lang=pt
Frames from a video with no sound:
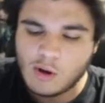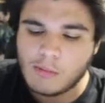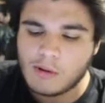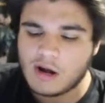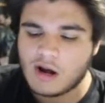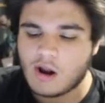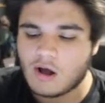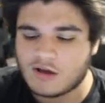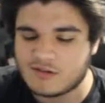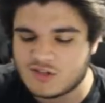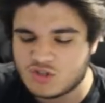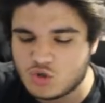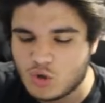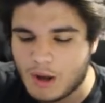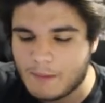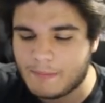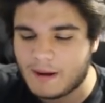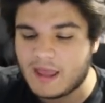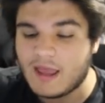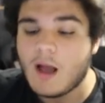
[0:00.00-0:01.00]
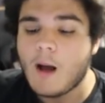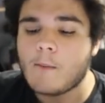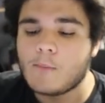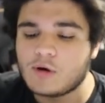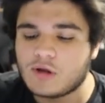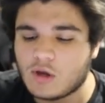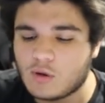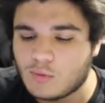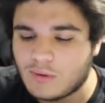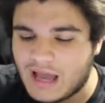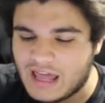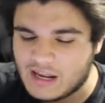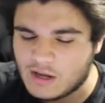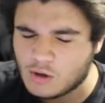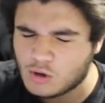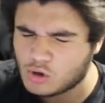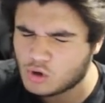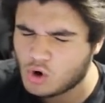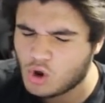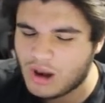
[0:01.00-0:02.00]
Então bora logo assistir o replay porque eu não quero
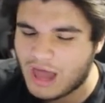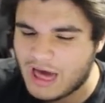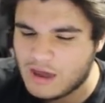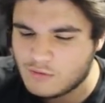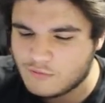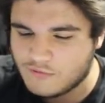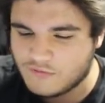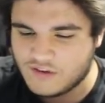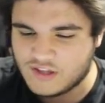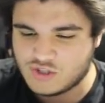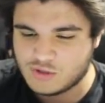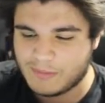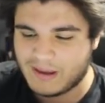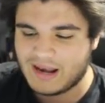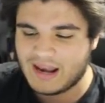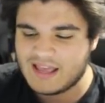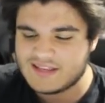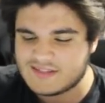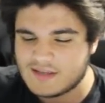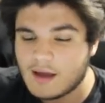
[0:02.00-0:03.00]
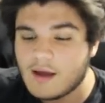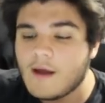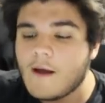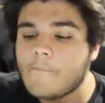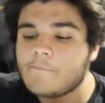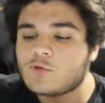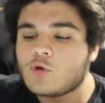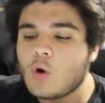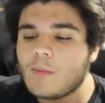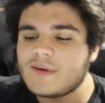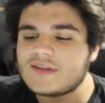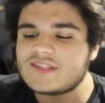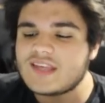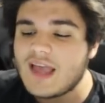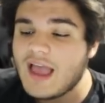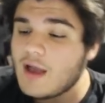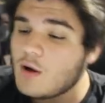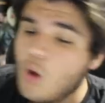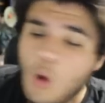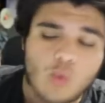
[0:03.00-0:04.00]
enrolar o vídeo, beleza?
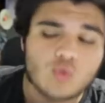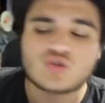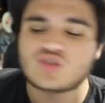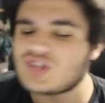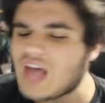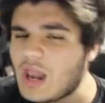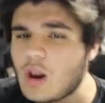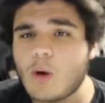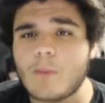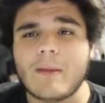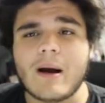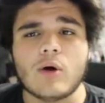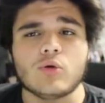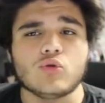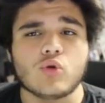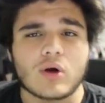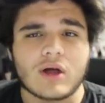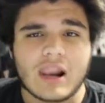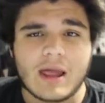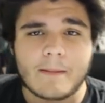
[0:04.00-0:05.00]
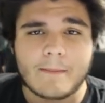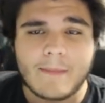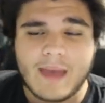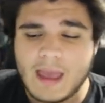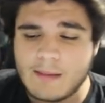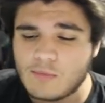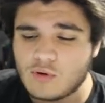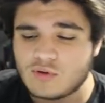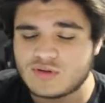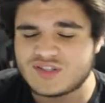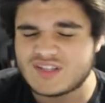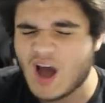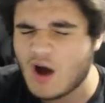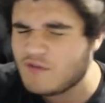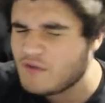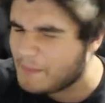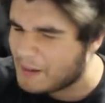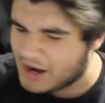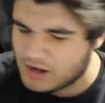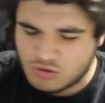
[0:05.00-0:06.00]
Comecei aí com o Salomão do Clamemo. Memo.
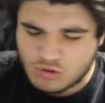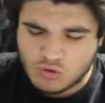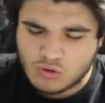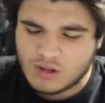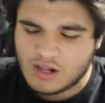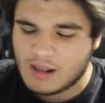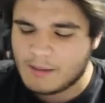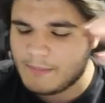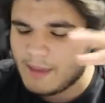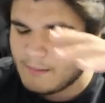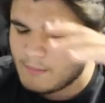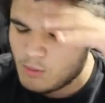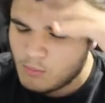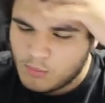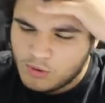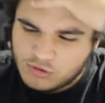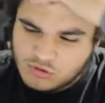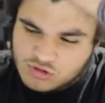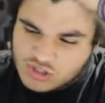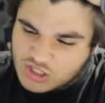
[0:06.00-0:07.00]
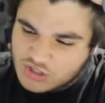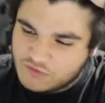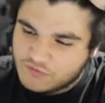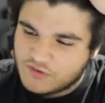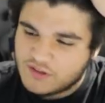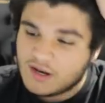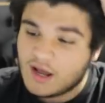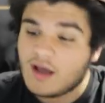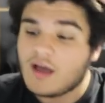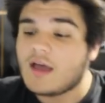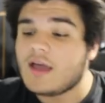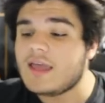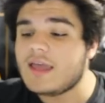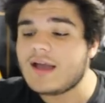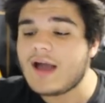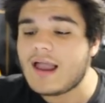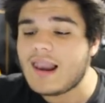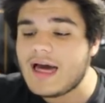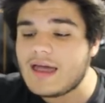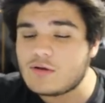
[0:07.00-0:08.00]
Salve para todo o Memo, muito gente fina.
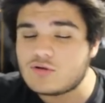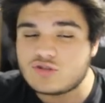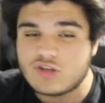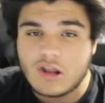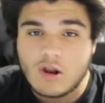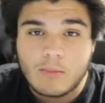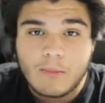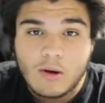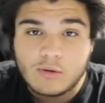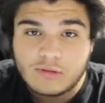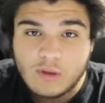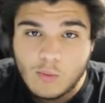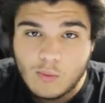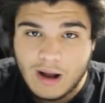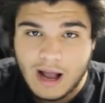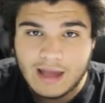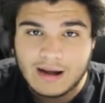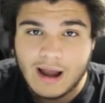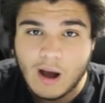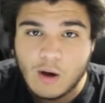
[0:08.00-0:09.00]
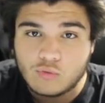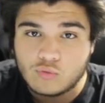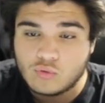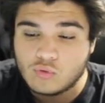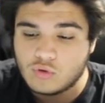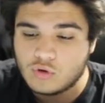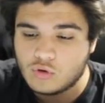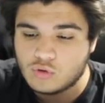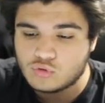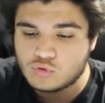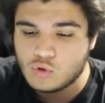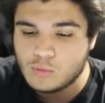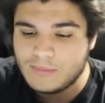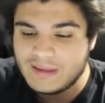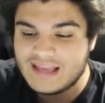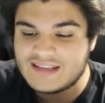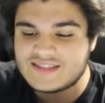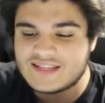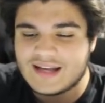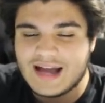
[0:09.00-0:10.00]
E galera, o Salomão tem um canal no
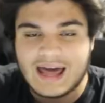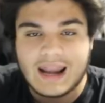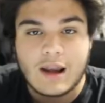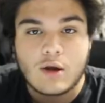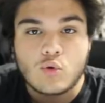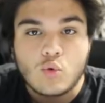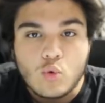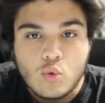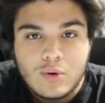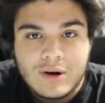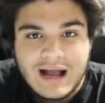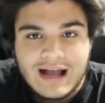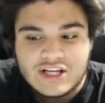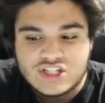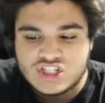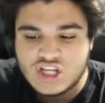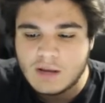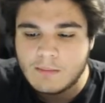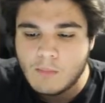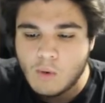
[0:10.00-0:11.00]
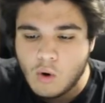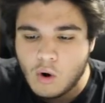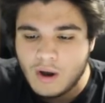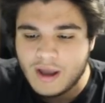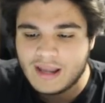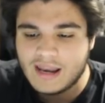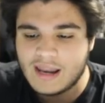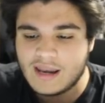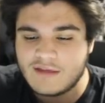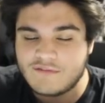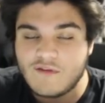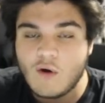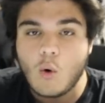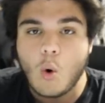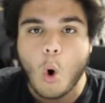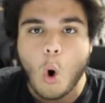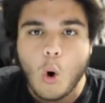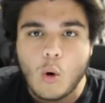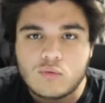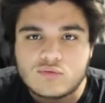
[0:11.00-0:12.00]
YouTube. Esse cara nunca gemou, ele é
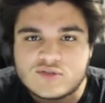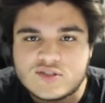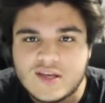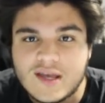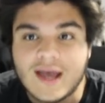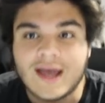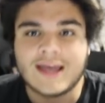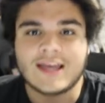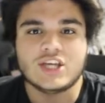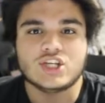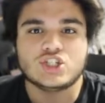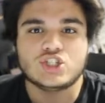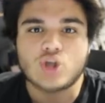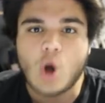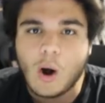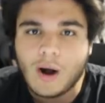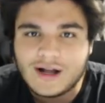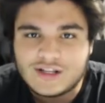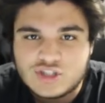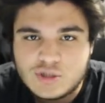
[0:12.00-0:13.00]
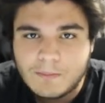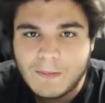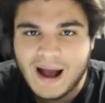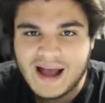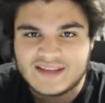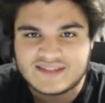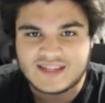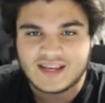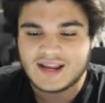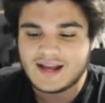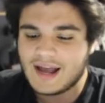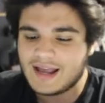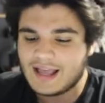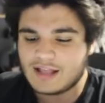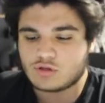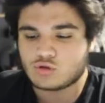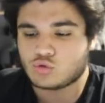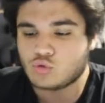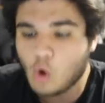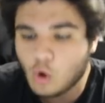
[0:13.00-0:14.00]
nível 11 e joga demais. Ele
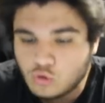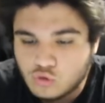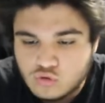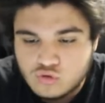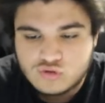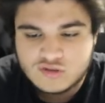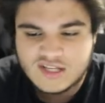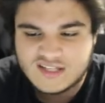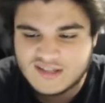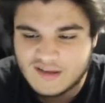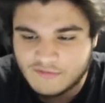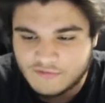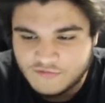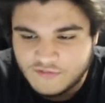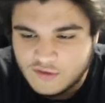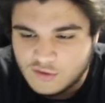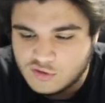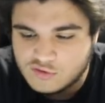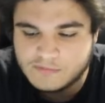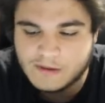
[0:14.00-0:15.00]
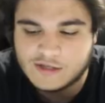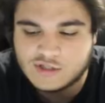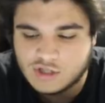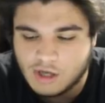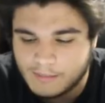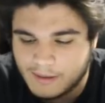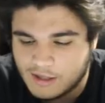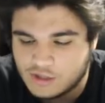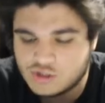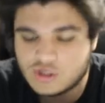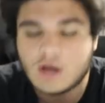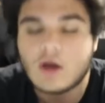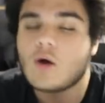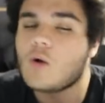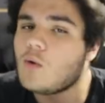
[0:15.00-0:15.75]
ganha todos os desafios praticamente.